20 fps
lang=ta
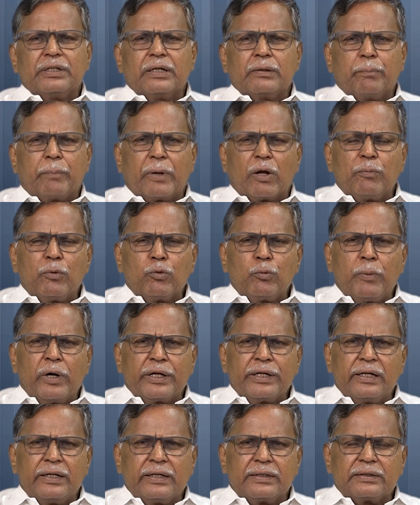இந்த
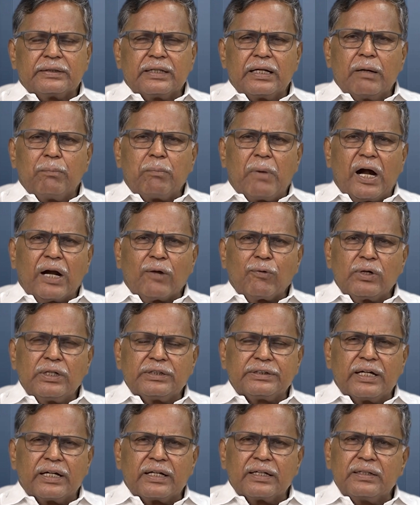பிரம்மகுமாரிகள் இயக்கத்தில்
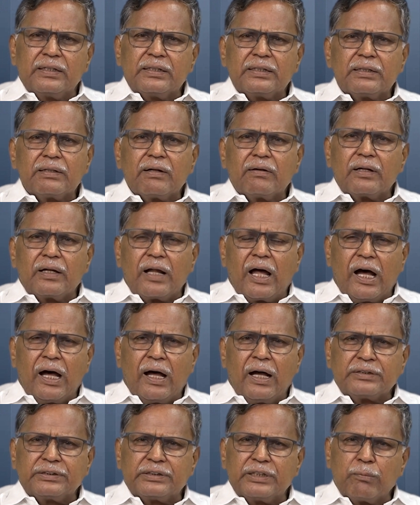மாணவர்கள் சேர்றது
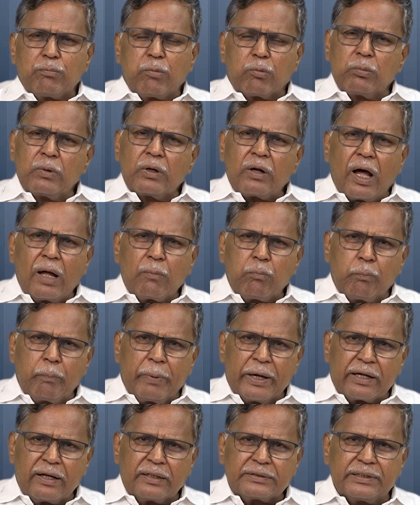நான்
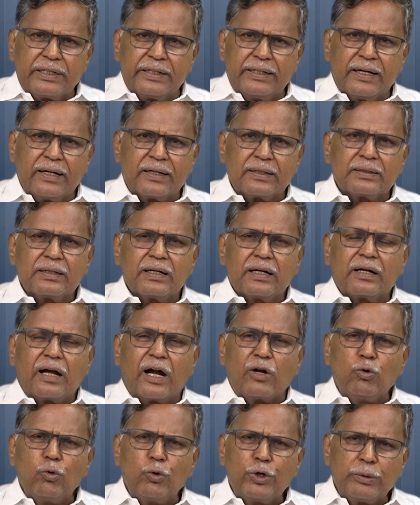பேராசிரியர்
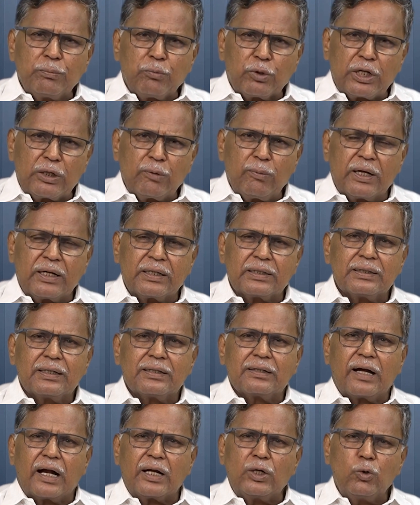கல்லூரி முதல்வர்
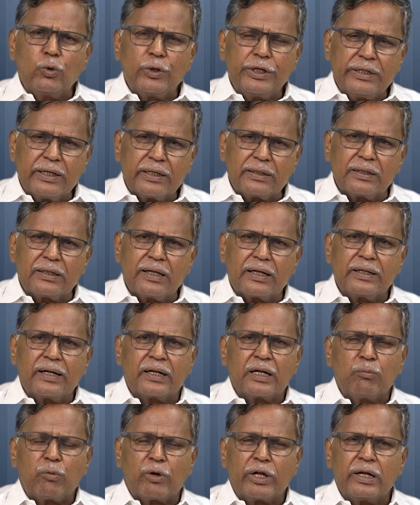கல்லூரி இயக்குனர்
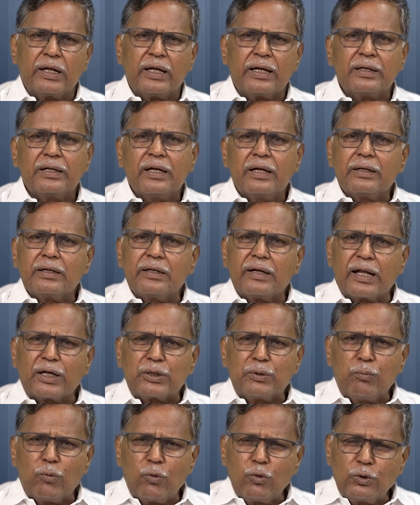என்ற முறையில்
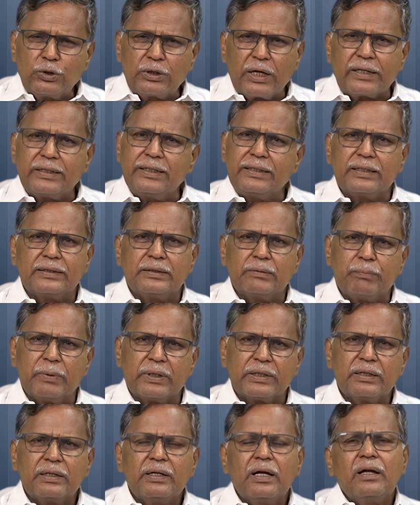எனக்கு முழு தகுதி இருக்குது இப்போ
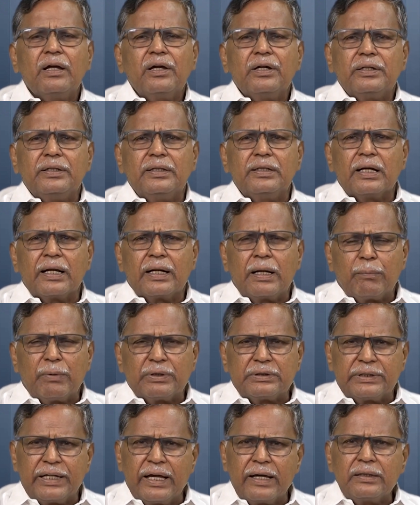இதில் நம்ம
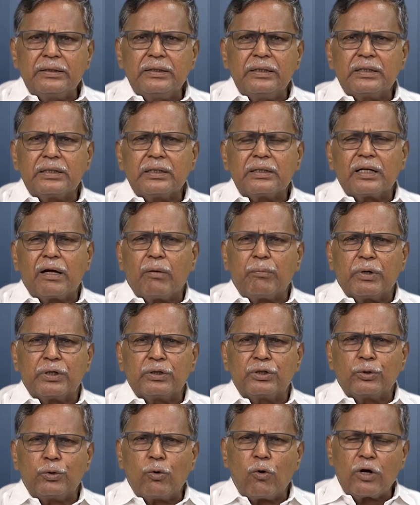சேர்ந்து நம்ம
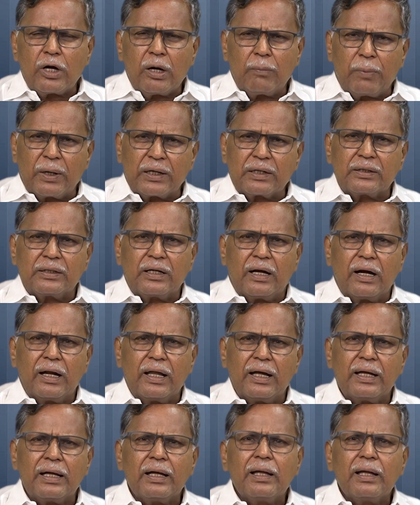இந்த யோகா பண்ணுறதுனால